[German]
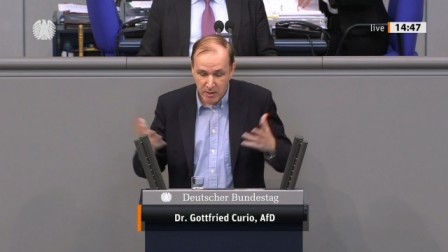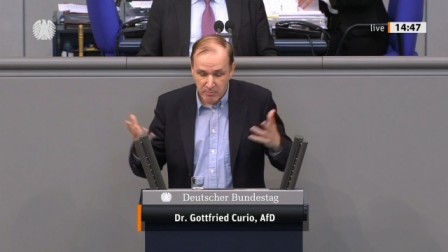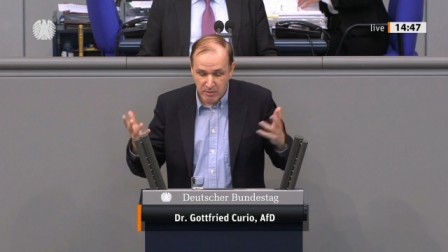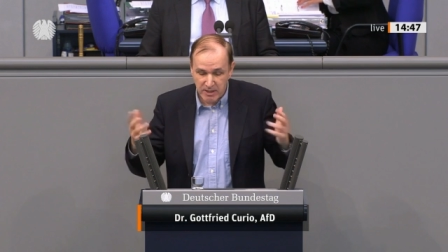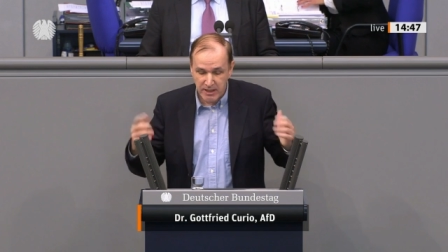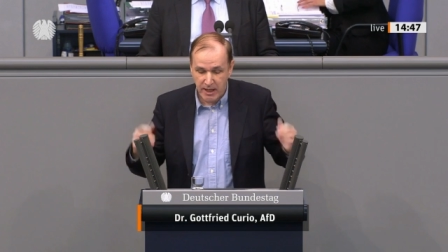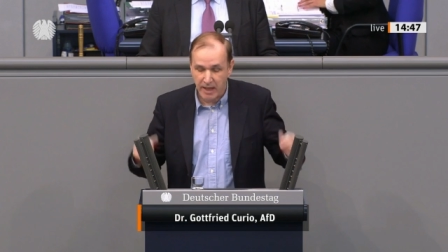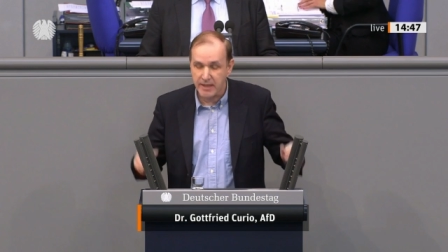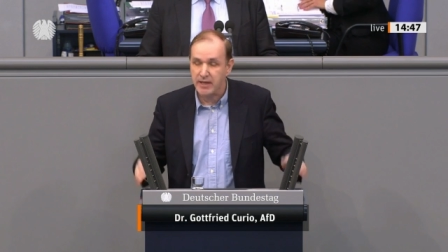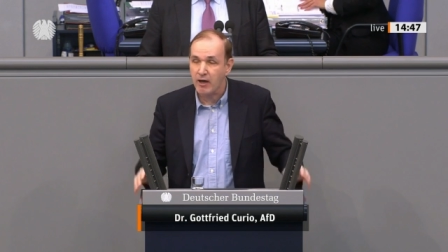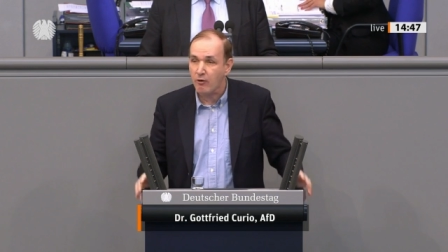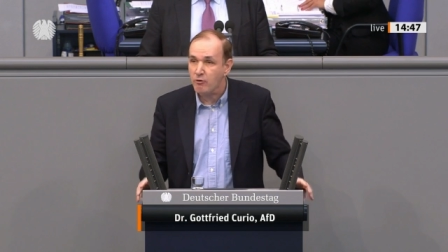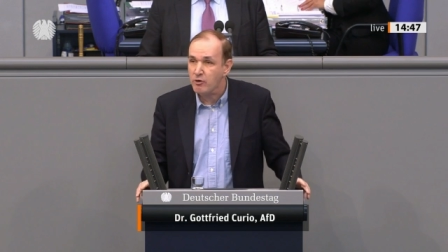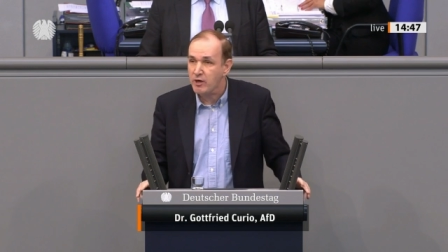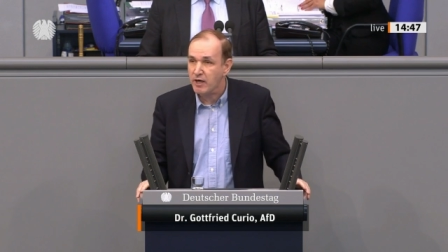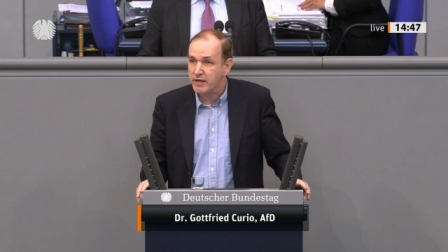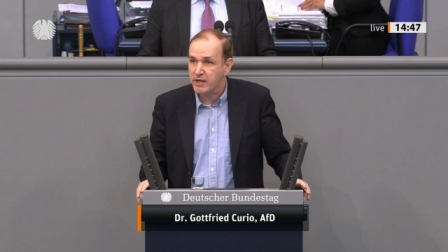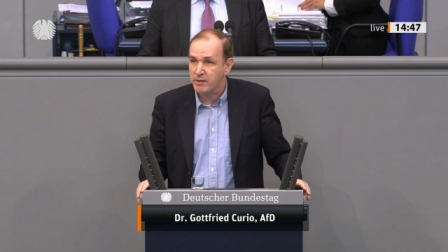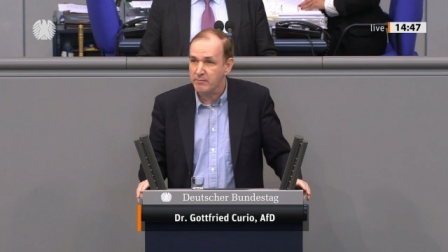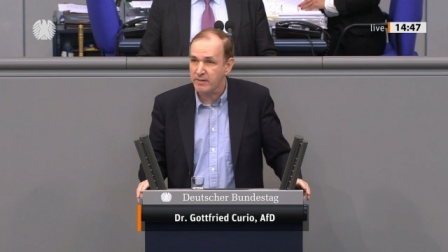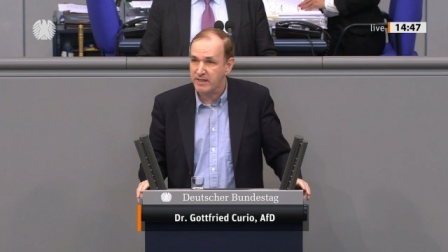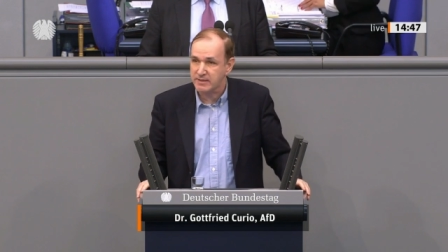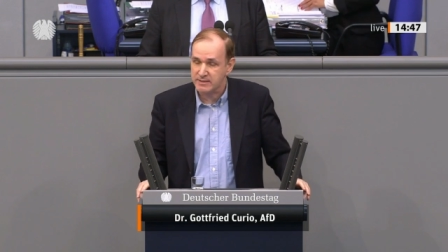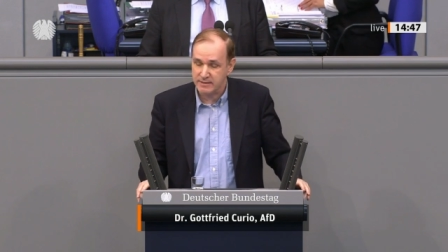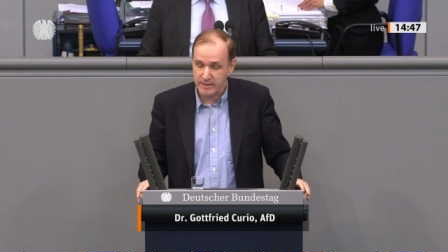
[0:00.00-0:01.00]
mit einer
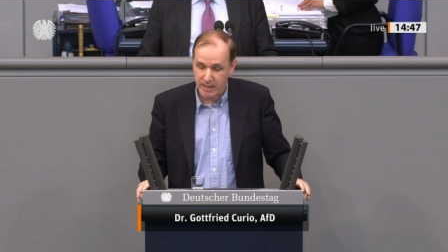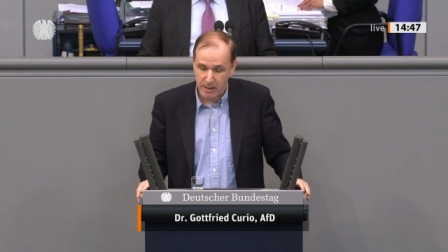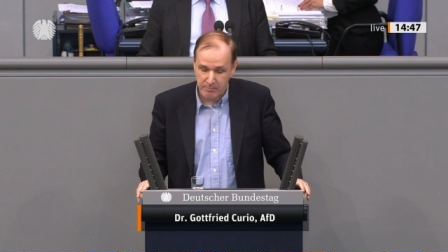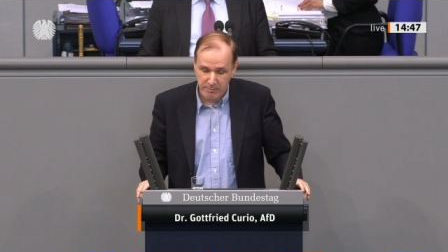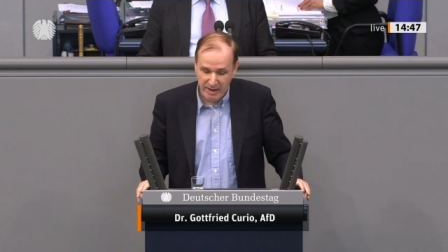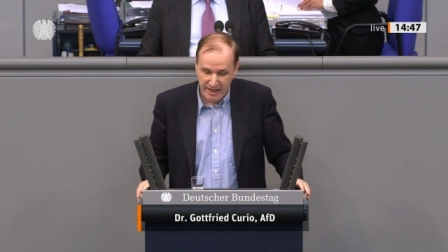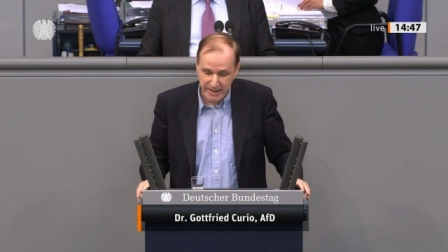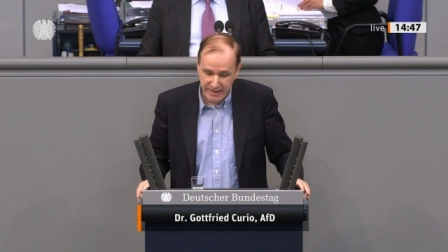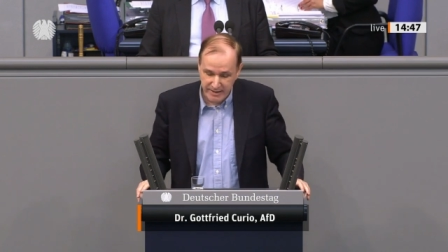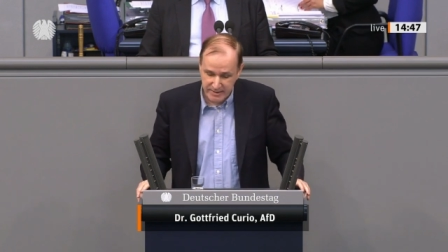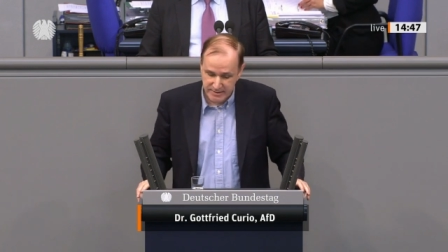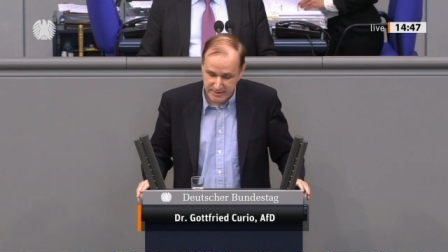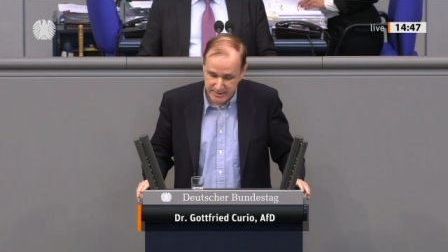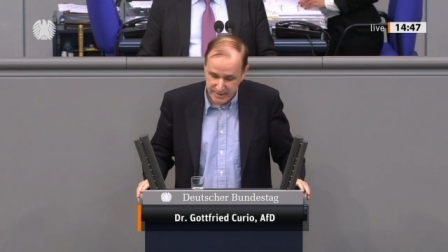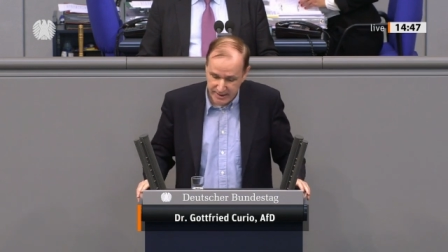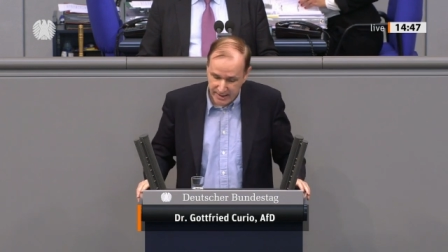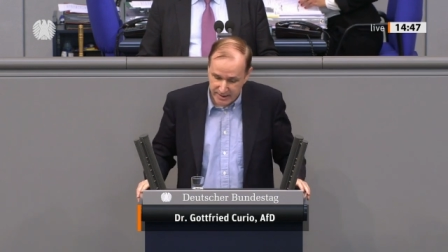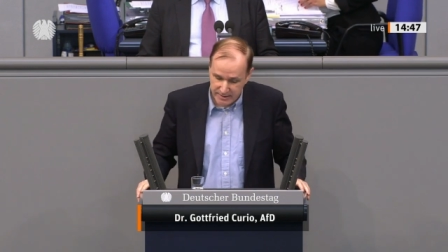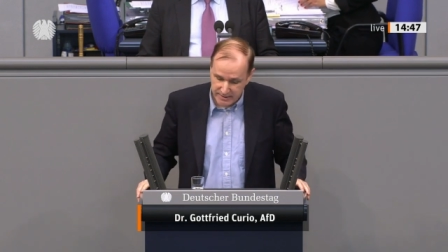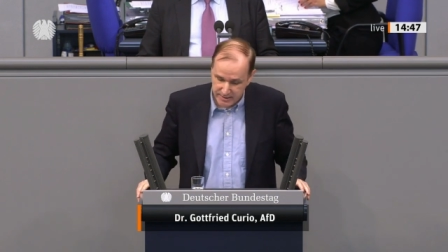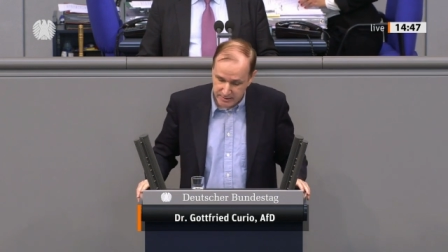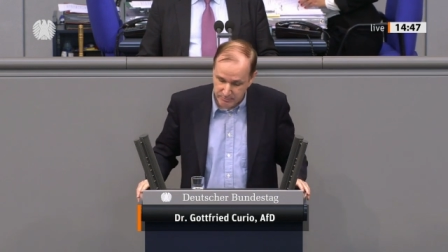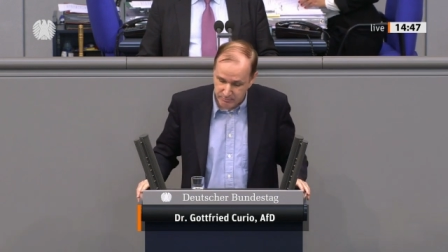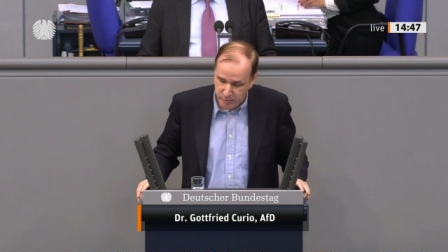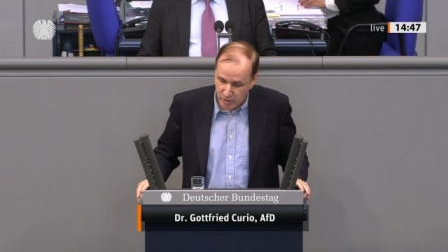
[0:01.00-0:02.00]
unangemessen
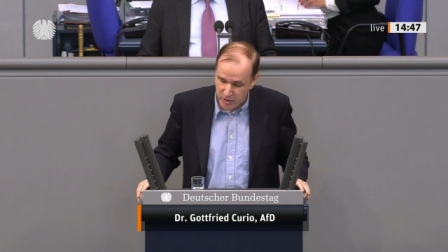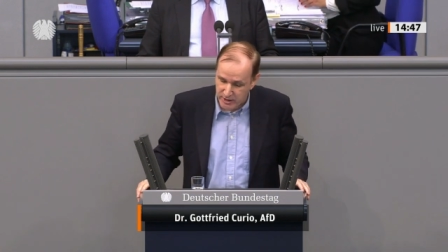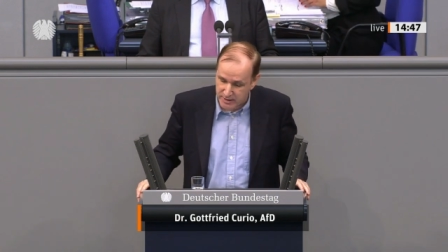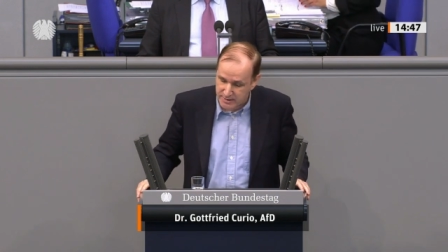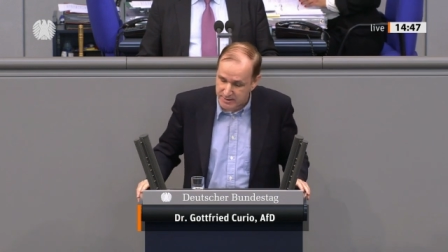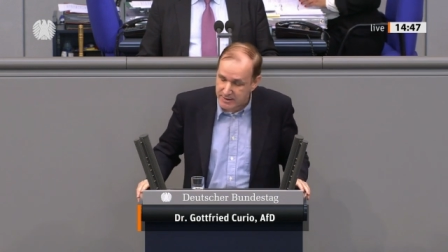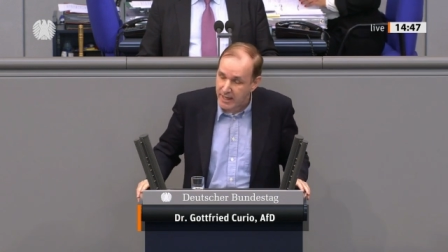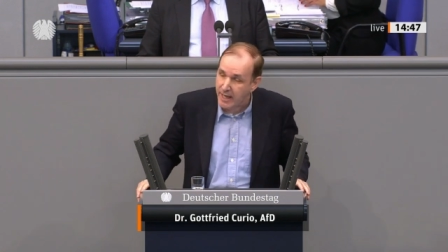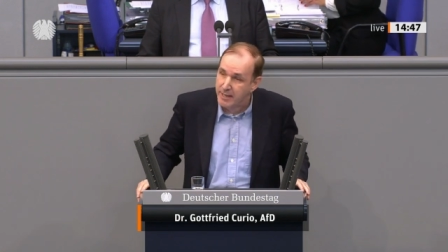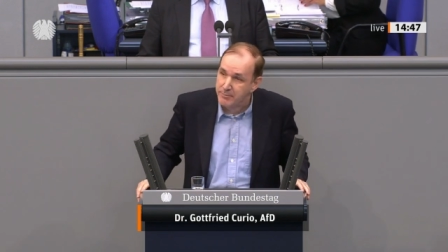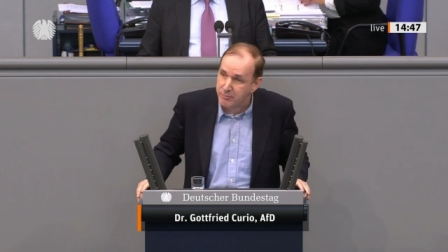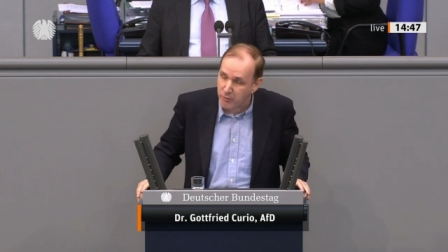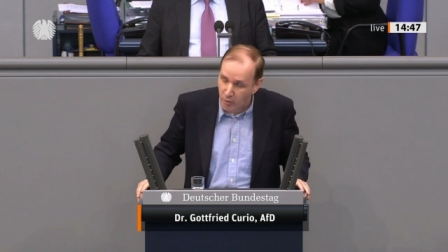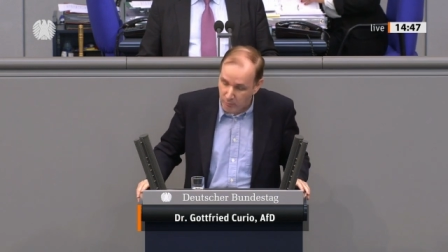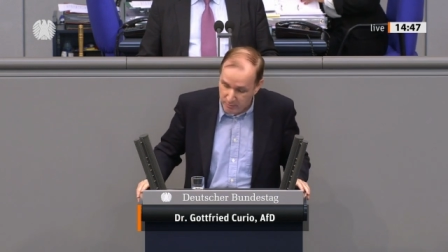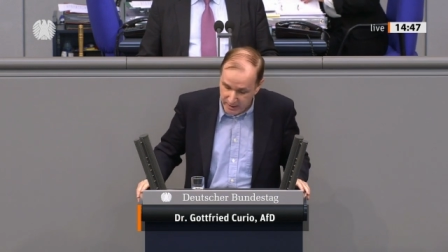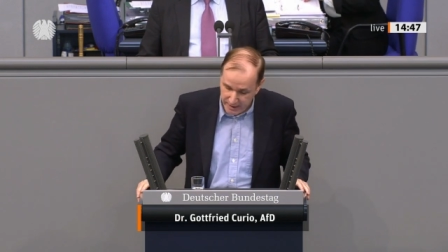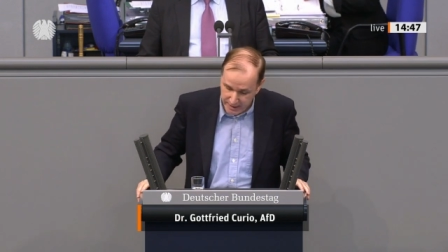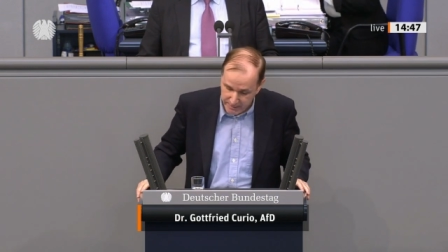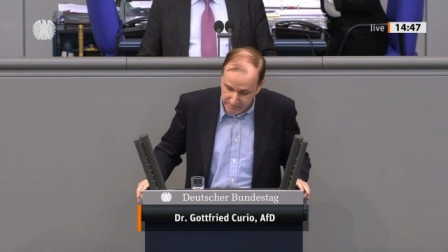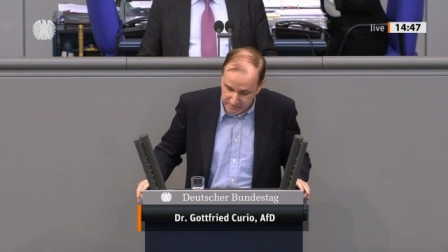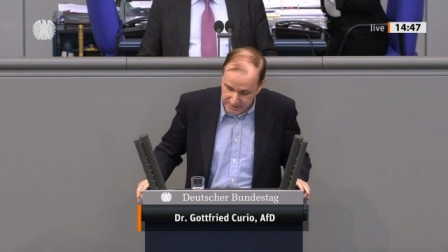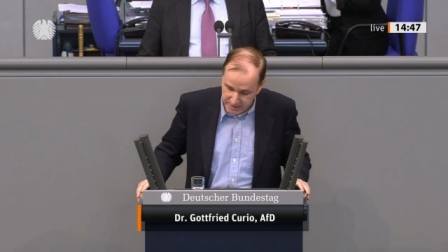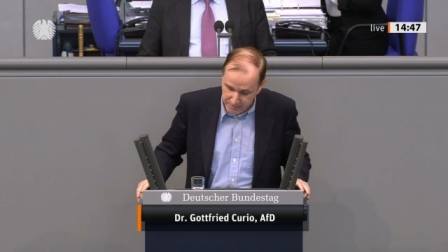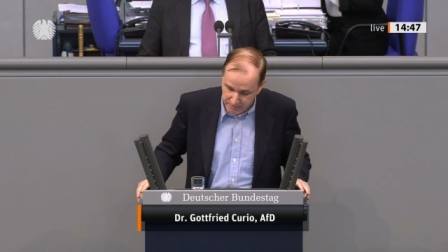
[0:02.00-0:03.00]
herbeigezerrten
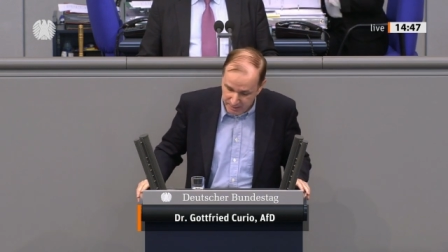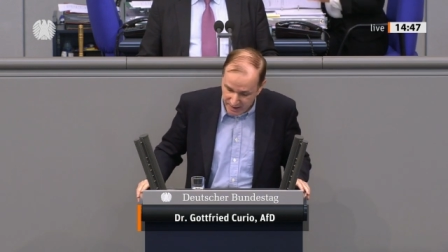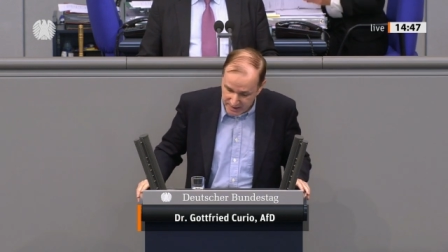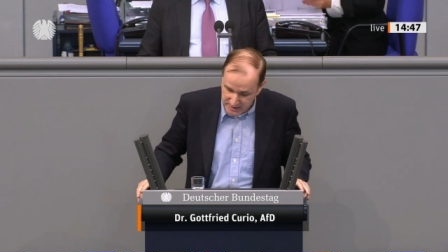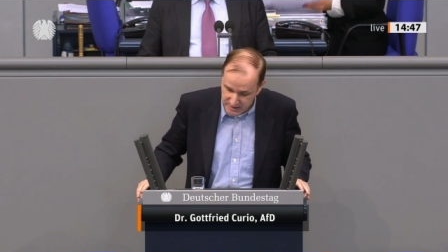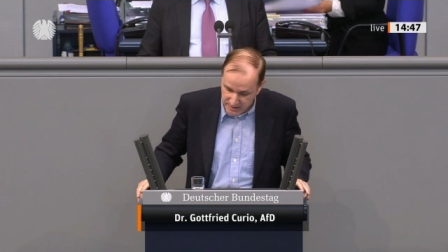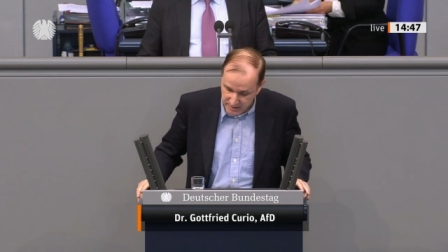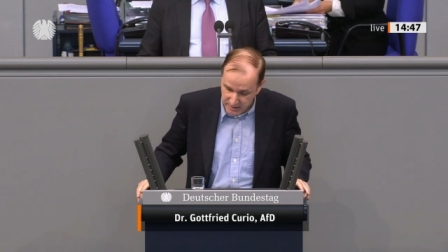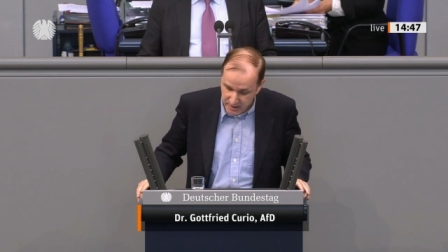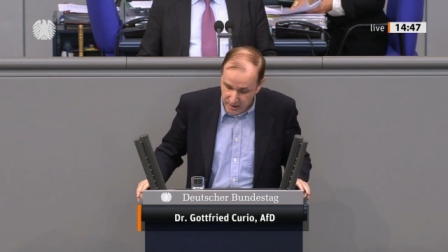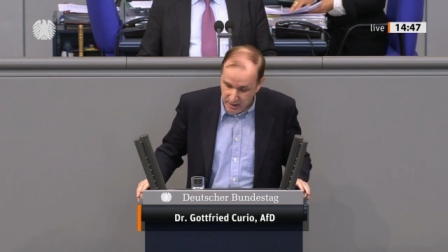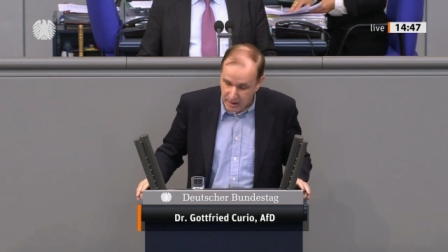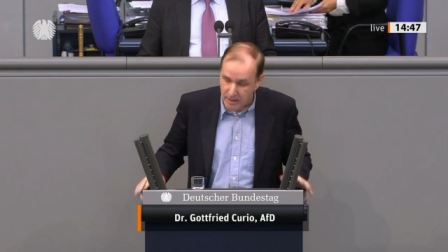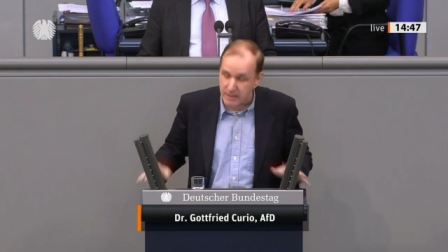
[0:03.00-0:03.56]
Polizeiproblemdebatte.